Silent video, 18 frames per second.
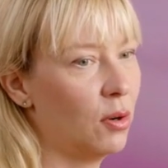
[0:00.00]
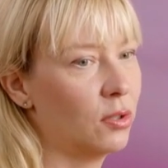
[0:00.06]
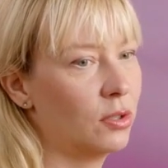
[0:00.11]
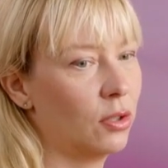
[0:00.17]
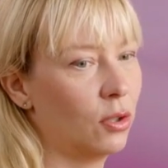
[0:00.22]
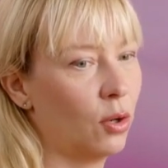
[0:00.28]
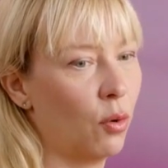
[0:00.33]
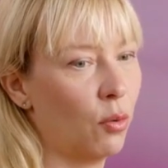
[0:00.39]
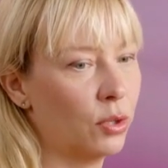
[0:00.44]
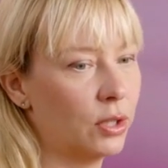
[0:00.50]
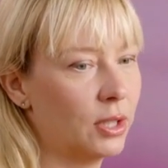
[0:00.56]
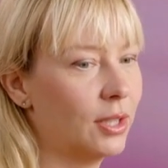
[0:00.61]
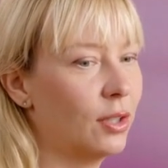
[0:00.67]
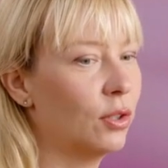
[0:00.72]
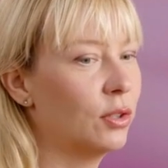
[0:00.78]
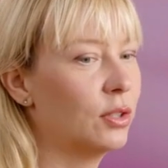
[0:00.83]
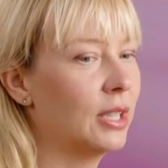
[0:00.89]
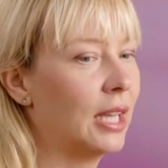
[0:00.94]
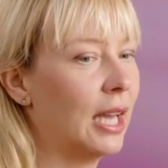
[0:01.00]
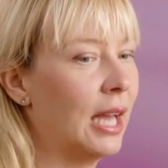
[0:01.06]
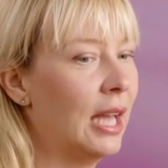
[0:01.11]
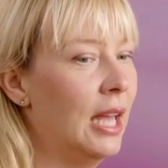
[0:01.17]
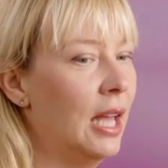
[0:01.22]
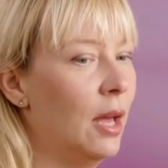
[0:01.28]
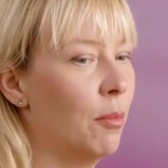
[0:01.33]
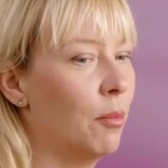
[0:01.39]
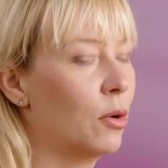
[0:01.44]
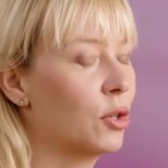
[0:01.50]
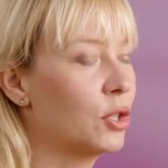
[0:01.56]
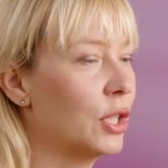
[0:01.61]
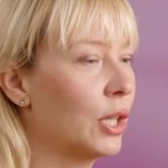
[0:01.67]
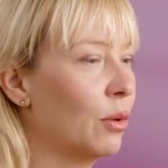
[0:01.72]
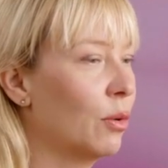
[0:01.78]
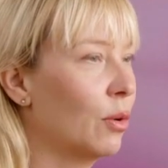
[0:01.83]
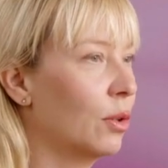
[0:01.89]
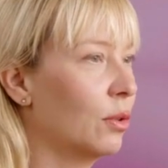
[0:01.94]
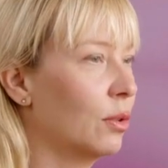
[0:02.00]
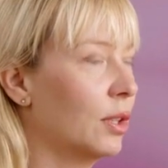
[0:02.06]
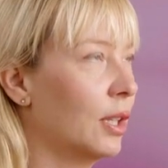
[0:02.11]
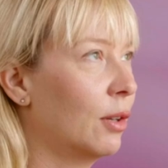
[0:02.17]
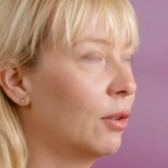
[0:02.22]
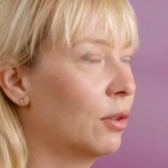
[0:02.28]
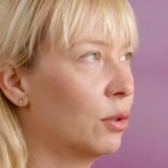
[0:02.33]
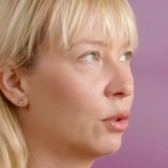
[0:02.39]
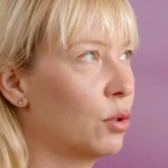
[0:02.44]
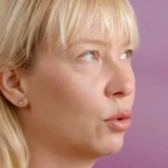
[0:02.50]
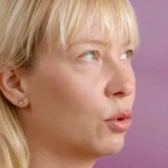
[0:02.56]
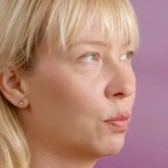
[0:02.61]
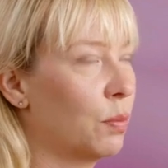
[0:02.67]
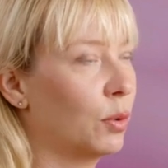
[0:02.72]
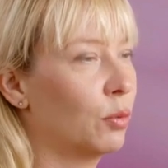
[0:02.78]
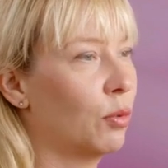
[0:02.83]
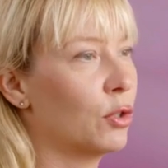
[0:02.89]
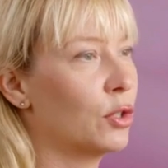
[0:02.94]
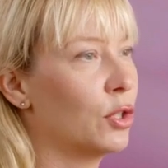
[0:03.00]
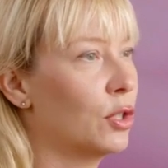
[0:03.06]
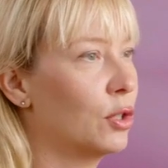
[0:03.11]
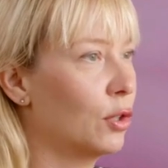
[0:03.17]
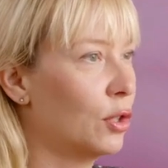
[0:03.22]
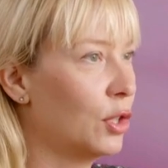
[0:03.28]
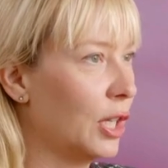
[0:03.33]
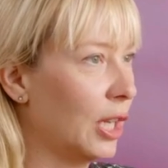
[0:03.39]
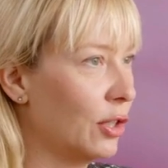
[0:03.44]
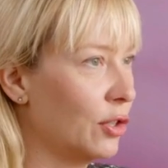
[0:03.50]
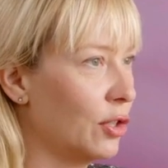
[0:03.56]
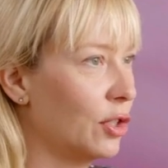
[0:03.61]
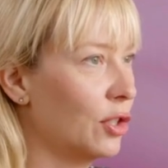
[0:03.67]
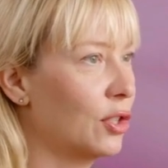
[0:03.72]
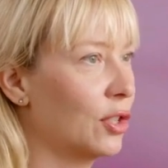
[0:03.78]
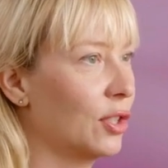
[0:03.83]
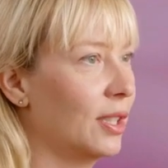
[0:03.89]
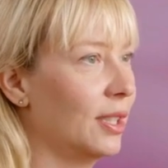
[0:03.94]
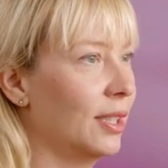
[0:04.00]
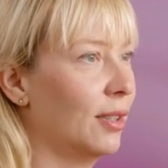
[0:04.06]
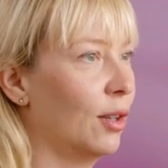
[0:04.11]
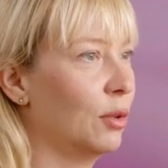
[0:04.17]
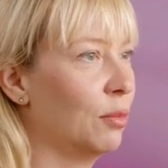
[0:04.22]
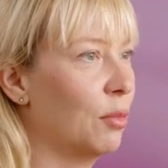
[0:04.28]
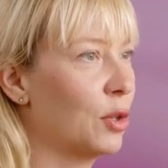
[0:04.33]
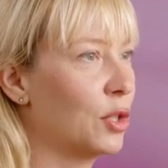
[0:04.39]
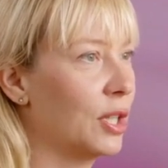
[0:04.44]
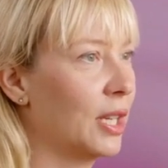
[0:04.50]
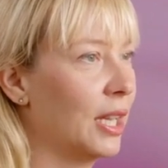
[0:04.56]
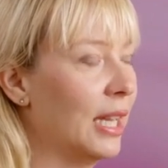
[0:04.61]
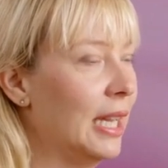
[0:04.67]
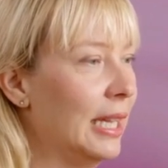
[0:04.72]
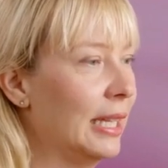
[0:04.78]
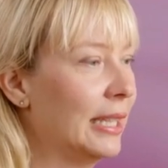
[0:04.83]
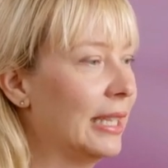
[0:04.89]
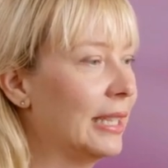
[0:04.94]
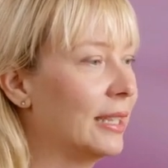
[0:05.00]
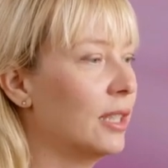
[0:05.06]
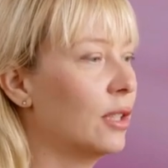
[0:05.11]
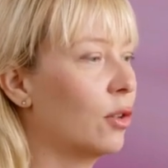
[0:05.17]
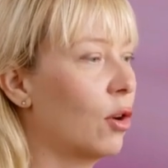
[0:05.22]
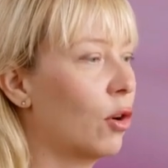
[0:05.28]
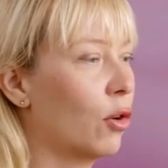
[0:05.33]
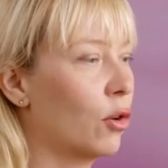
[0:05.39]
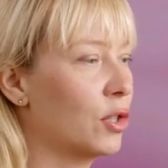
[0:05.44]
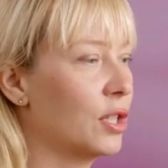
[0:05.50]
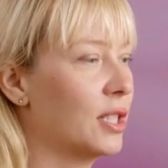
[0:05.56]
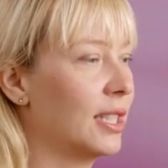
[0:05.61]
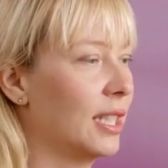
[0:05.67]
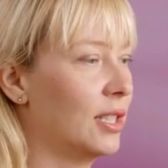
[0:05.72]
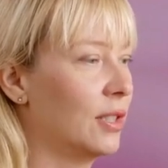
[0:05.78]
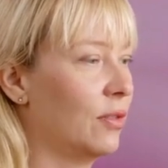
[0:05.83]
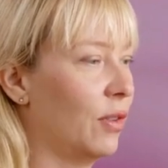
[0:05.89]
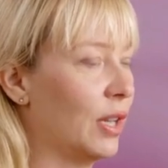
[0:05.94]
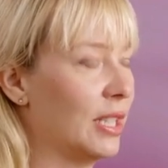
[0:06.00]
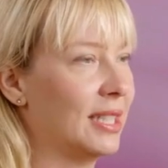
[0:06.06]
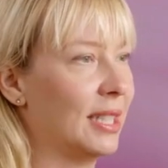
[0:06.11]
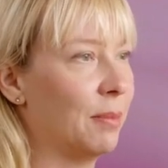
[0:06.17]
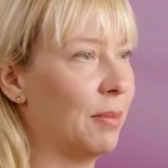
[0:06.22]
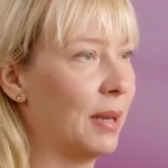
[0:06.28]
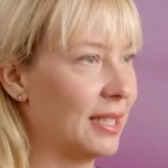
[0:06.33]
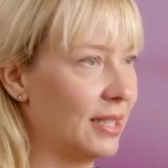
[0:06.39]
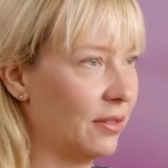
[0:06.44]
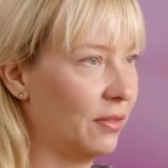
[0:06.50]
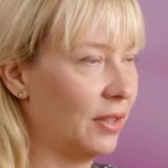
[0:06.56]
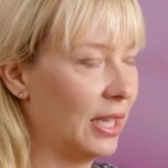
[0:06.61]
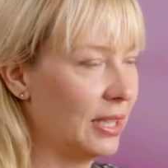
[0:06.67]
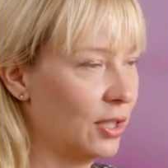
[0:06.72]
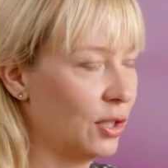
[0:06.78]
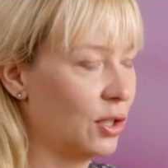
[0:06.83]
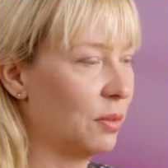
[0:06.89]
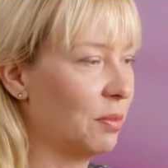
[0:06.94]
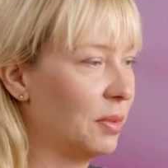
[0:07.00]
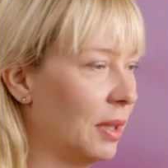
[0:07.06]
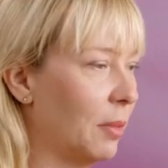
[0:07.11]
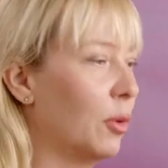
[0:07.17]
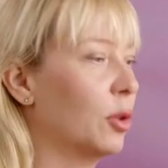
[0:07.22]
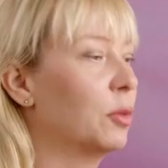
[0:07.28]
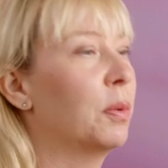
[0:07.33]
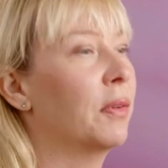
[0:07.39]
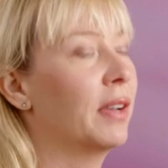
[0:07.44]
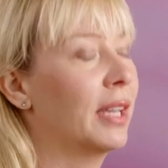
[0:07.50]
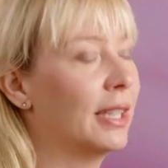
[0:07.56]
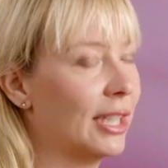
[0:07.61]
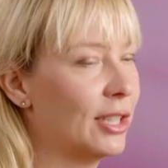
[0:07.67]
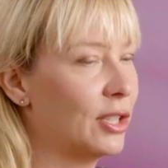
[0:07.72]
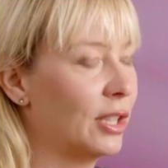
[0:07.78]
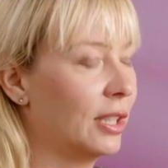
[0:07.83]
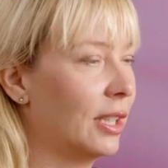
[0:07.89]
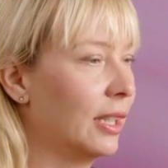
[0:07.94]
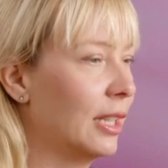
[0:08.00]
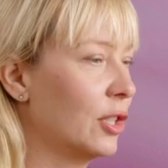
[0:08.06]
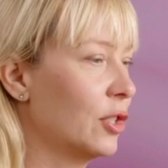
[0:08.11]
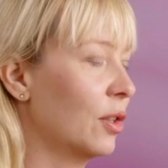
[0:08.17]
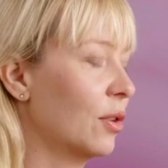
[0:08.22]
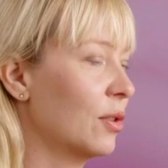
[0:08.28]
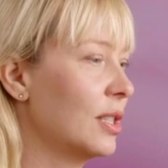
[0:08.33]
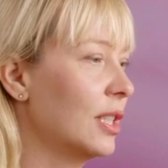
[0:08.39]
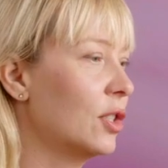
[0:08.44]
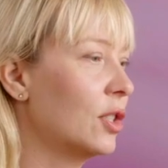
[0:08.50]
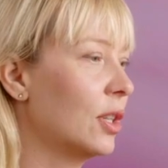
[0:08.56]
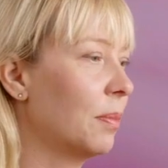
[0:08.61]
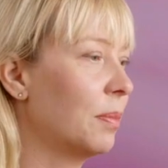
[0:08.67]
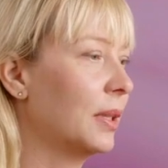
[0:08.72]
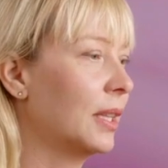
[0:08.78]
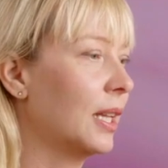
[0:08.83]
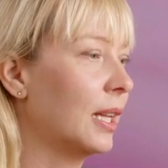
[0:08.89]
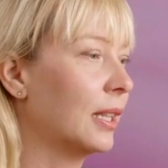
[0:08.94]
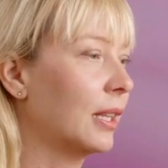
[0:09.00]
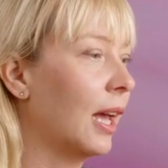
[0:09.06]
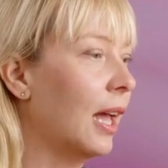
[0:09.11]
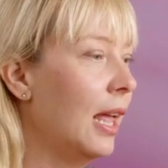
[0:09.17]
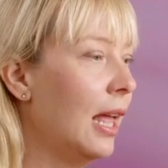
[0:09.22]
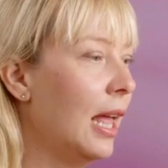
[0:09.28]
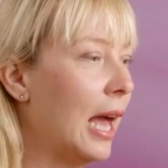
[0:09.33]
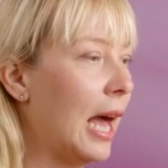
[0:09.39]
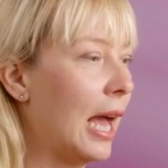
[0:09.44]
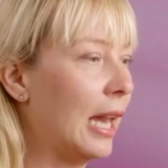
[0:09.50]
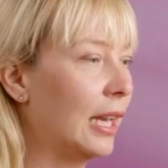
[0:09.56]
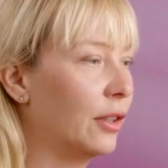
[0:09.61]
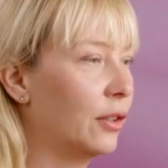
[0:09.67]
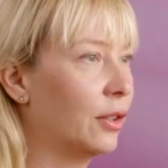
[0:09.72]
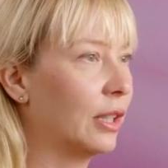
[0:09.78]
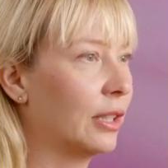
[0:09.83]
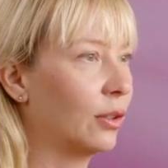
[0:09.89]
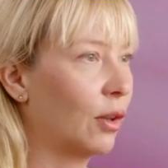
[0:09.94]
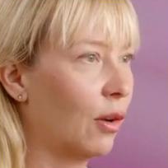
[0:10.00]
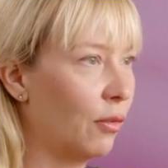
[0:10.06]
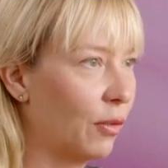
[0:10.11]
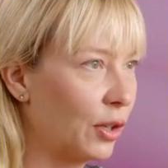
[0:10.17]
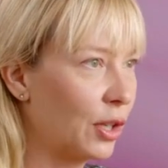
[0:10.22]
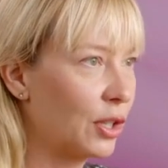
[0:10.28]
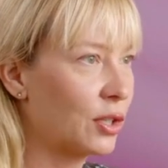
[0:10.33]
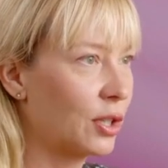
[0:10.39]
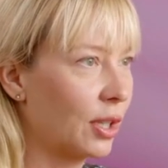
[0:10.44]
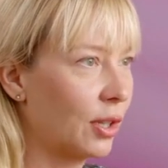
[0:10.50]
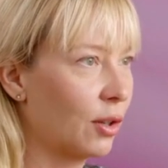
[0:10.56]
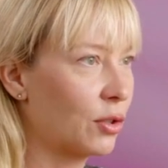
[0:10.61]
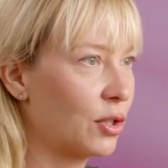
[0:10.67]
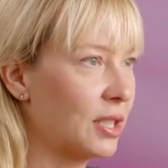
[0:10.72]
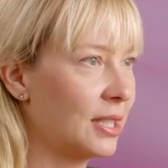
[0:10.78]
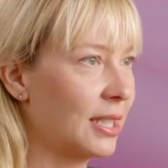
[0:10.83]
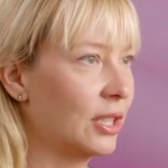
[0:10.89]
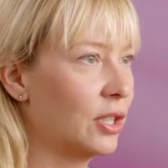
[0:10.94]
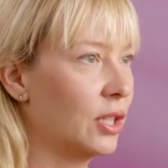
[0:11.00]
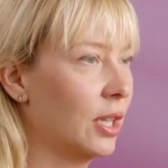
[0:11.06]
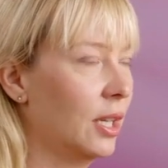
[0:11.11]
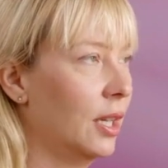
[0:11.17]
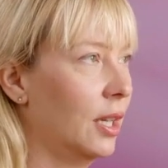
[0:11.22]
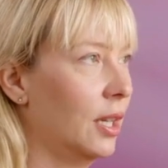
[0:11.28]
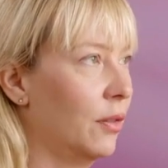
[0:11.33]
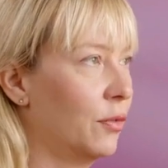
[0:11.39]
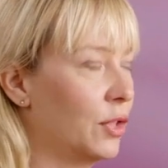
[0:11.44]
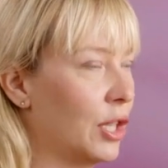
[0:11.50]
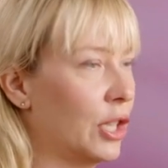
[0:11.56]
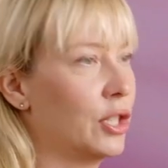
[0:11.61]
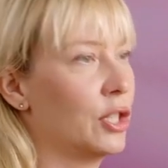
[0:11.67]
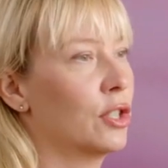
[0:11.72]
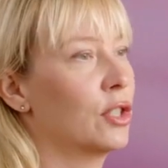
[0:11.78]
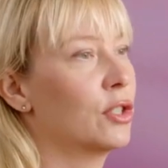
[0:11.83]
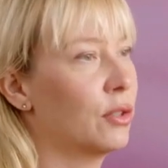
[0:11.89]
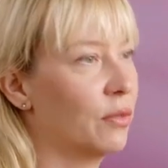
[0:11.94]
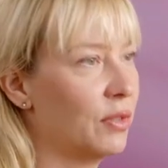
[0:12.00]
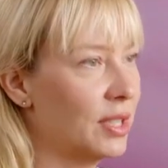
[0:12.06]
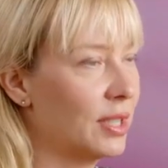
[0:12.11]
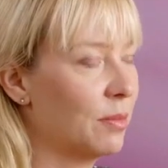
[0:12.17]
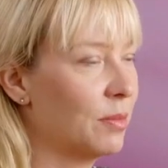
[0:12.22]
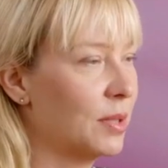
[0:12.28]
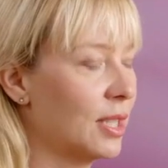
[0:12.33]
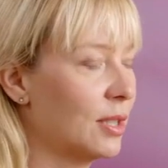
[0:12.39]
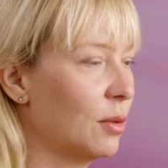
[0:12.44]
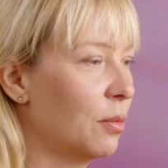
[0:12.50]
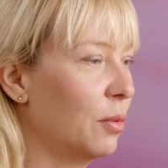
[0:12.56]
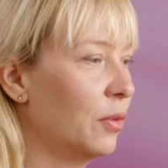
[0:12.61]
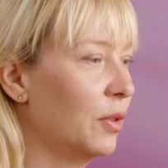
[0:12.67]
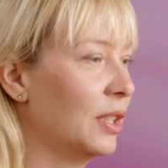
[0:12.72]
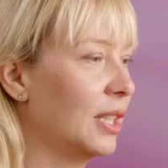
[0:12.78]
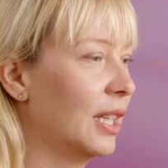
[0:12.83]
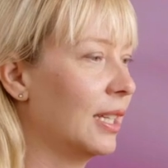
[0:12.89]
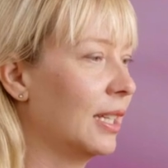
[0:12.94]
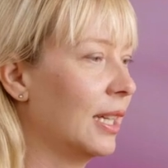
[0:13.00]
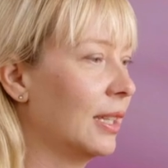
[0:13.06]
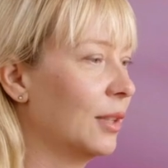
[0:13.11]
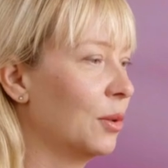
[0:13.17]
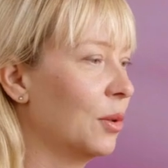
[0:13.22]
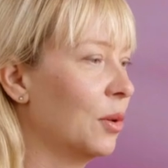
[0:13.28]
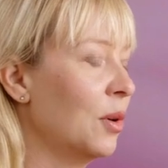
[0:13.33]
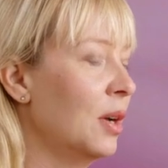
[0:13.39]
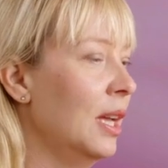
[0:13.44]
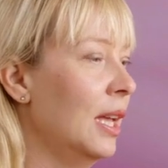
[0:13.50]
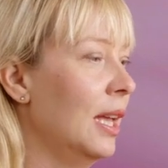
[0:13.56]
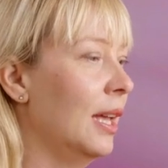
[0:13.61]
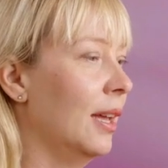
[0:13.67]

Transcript: Od około tygodnia można ją, jego też już podłączyć do sieci, czyli on może nie tylko korzystać z własnej bazy wiedzy, żeby nam odpowiadać na te nasze rozliczne pytania, ale dodatkowo jeszcze korzystać e, w czasie rzeczywistym z zasobów internetu.